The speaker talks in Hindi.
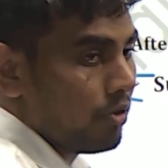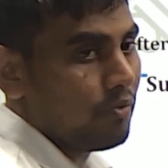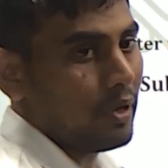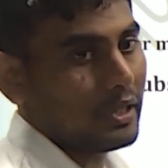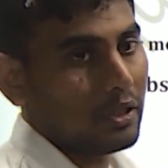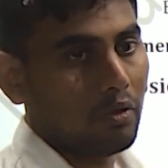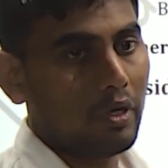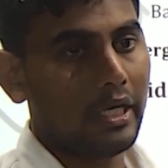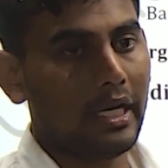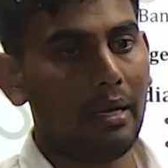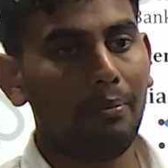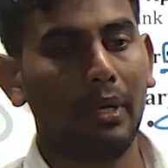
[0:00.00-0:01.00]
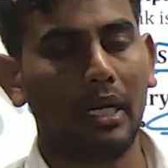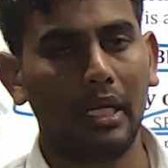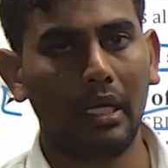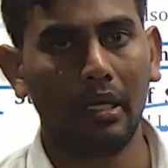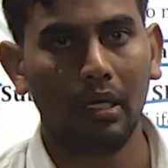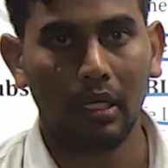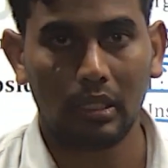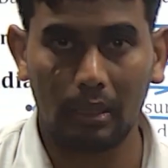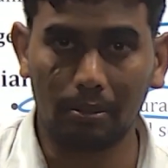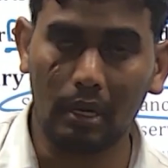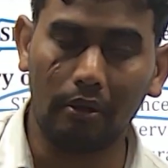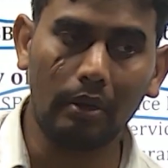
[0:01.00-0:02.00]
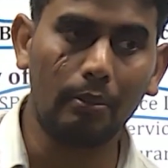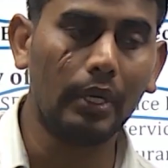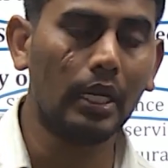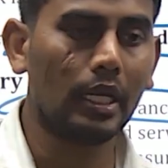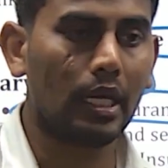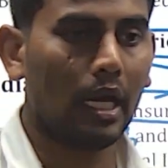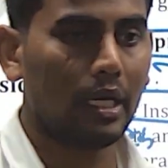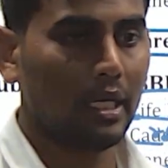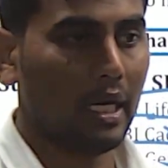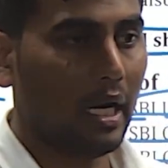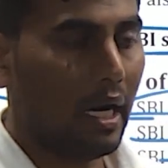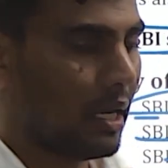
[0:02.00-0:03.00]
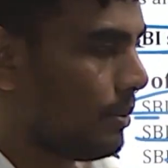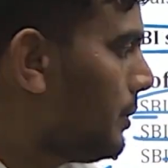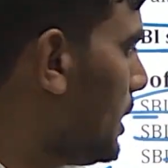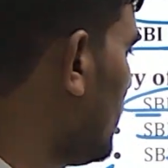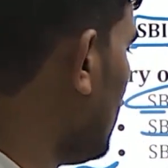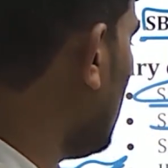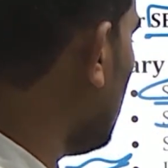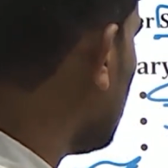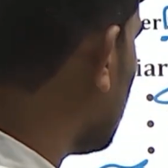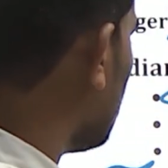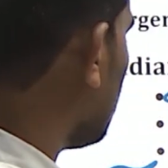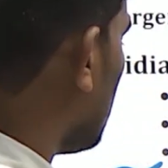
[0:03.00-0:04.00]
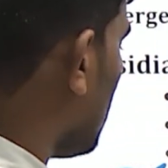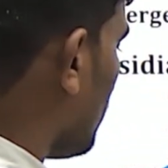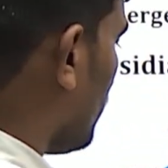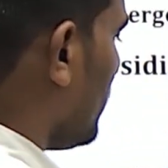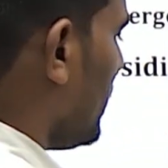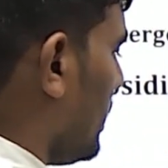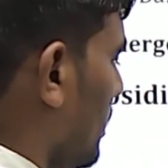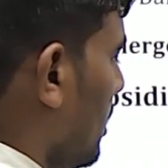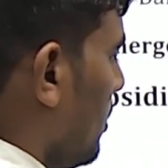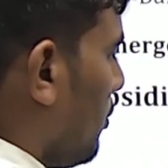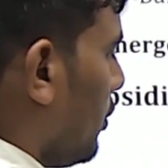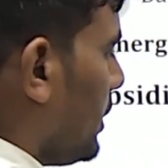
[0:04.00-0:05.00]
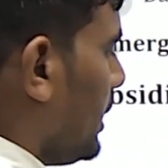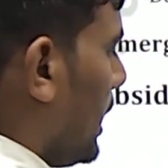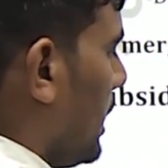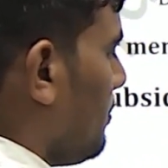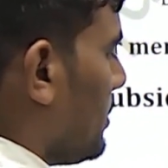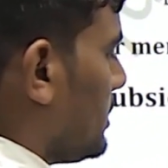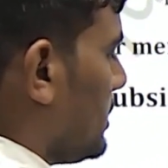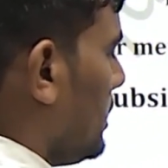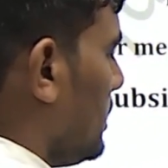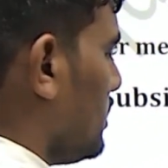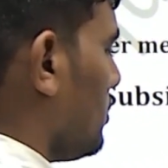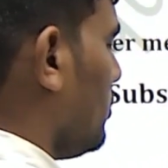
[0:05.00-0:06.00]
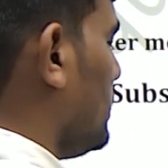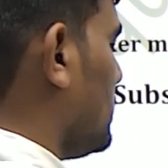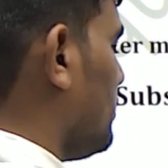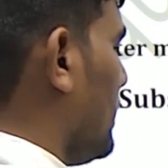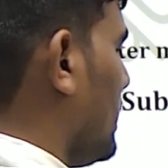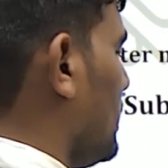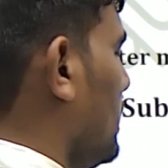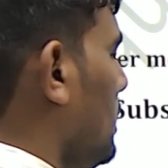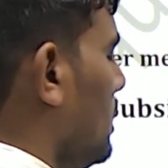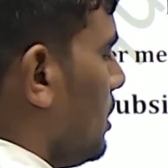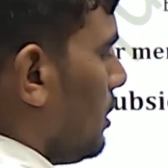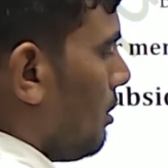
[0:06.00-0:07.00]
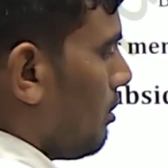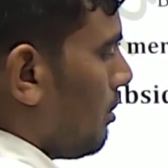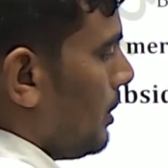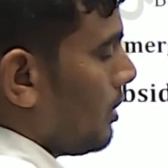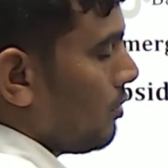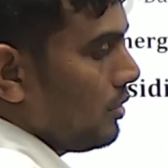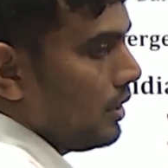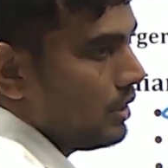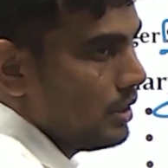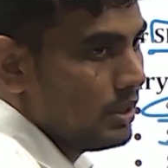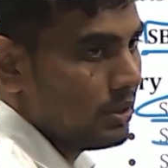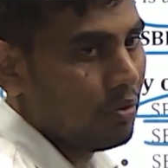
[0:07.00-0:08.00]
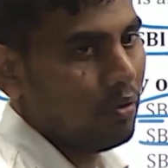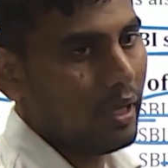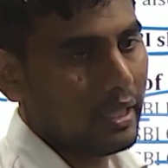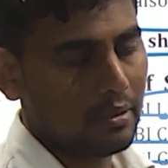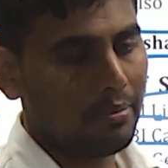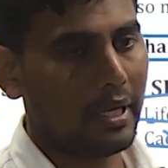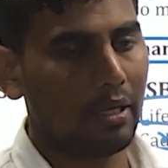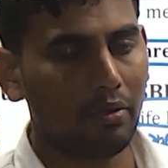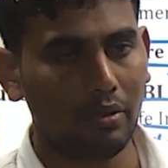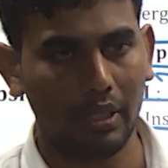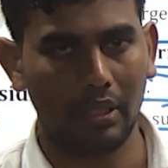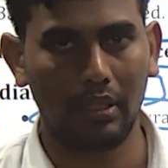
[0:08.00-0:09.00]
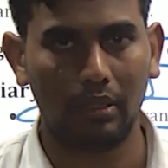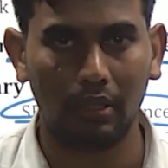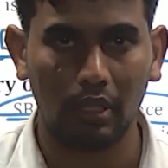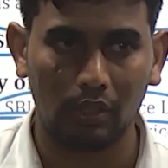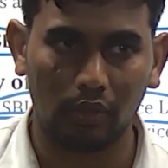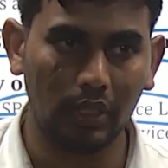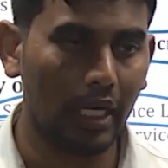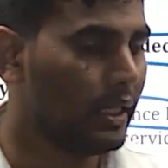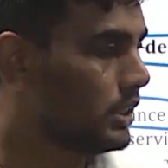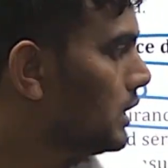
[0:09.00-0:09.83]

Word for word: हुआ था थोड़े टाइम पहले तब गवर्नमेंट ने क्या किया आर ने इसकी शेयर होल्डिंग फोर्टी परसेंट इसको यस बैंक की गवर्नमेंट को दे दी इसको एस को दे दी तो ये इसकी